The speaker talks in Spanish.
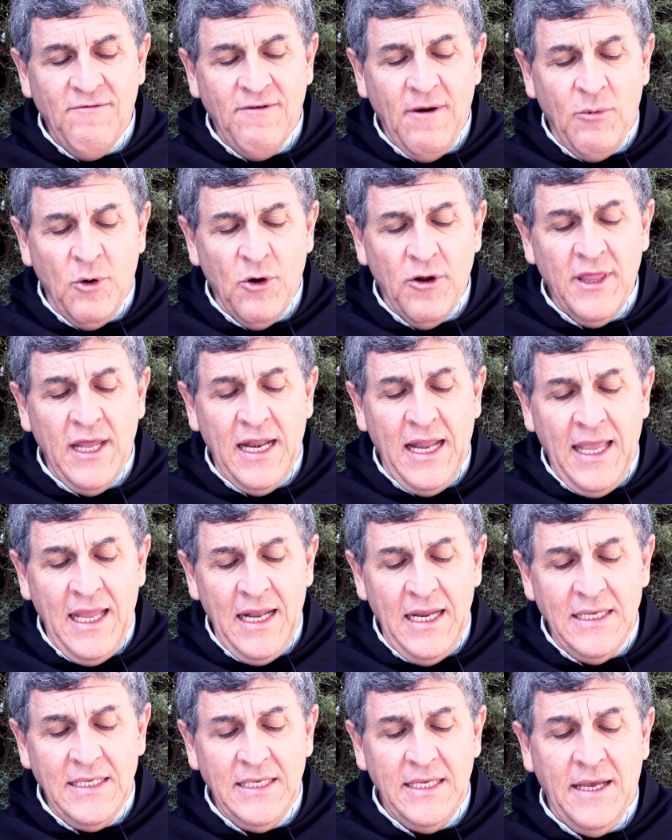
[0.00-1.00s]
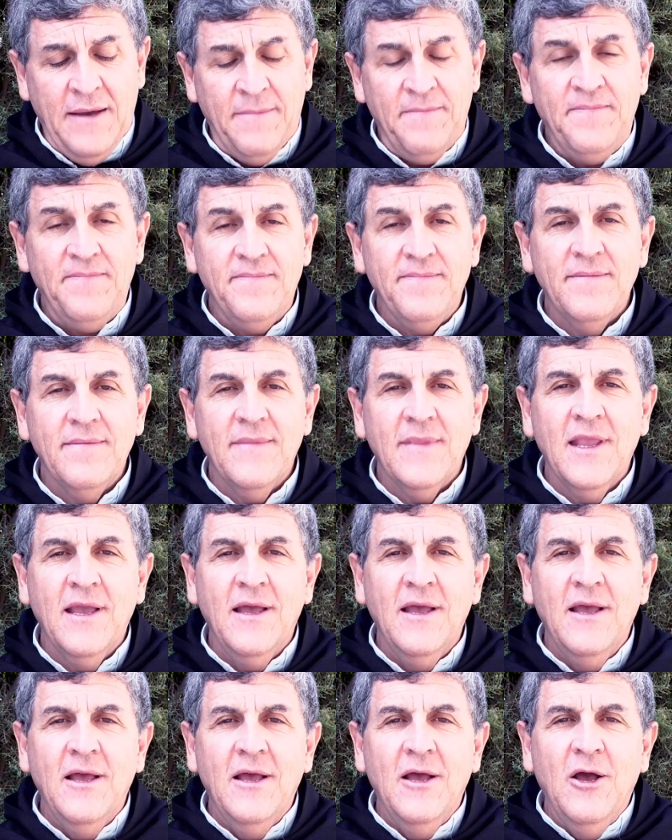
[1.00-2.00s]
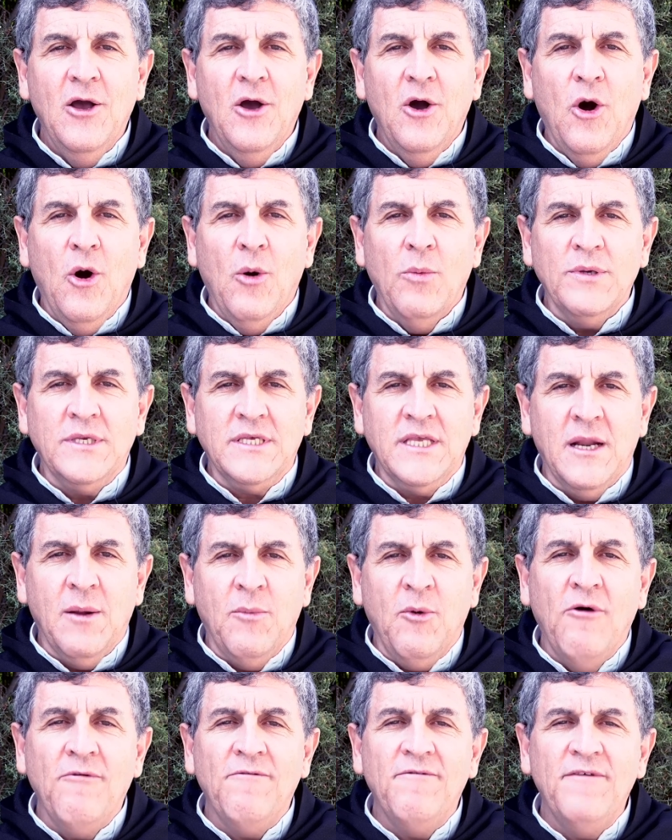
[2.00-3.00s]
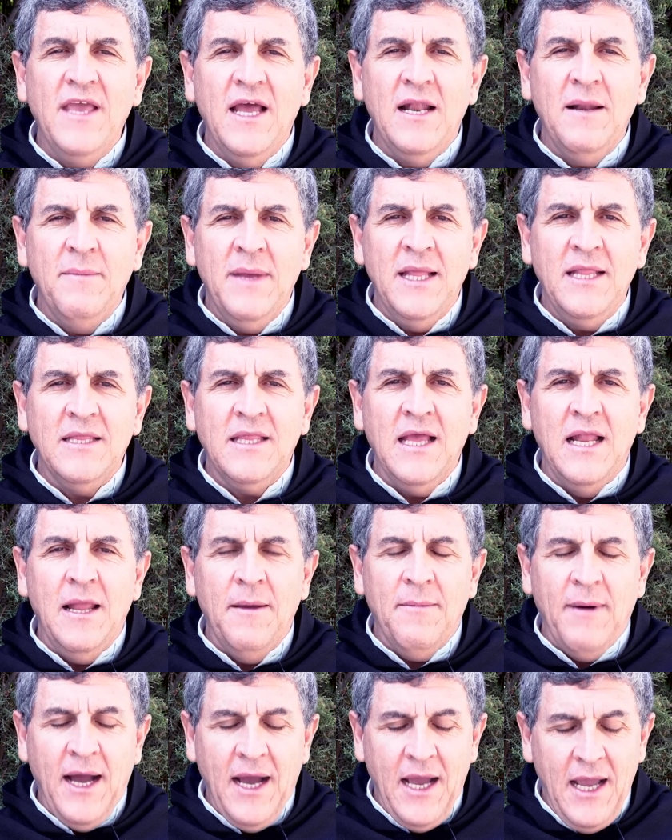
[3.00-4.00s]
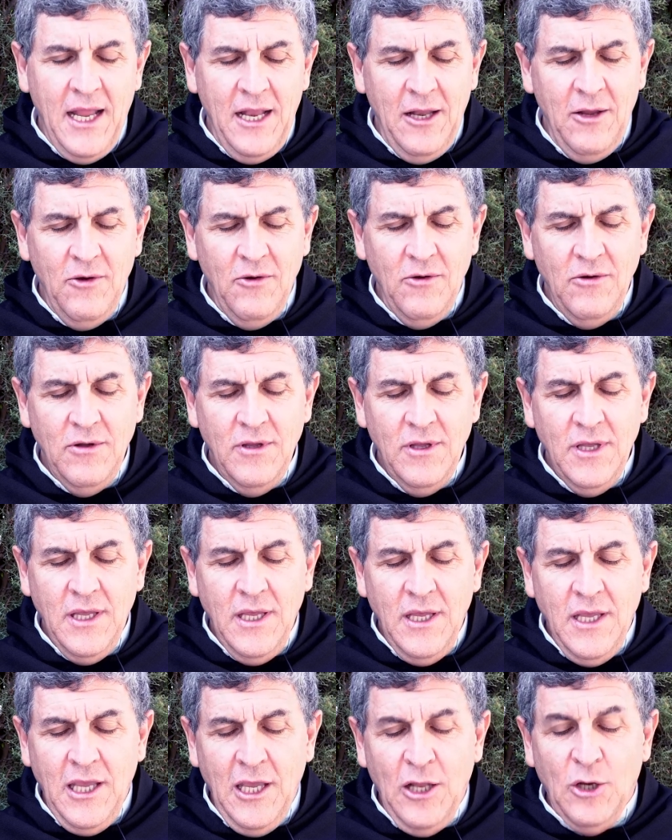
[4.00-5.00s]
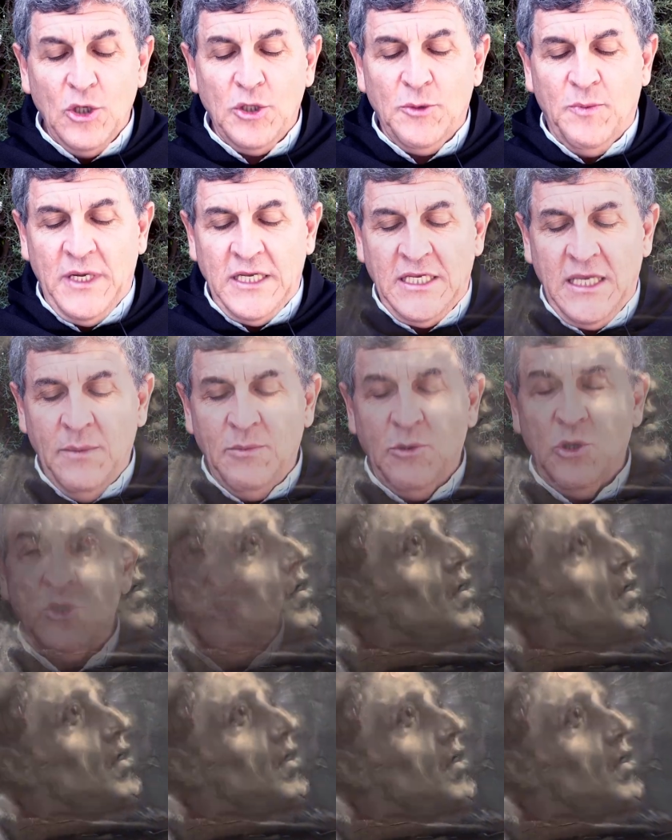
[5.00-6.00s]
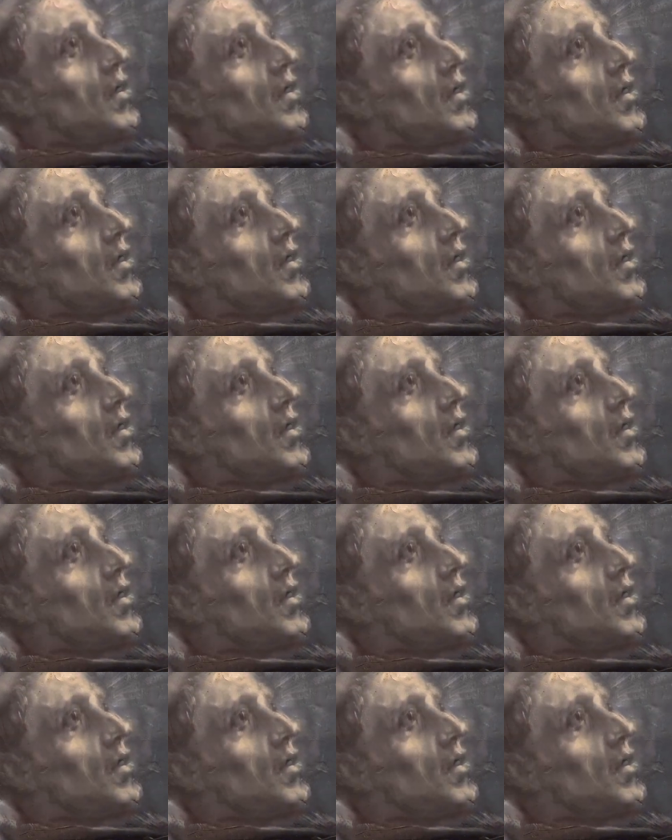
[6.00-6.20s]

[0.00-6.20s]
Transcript: a favor de la Iglesia. Observó fielmente el Evangelio y los preceptos de San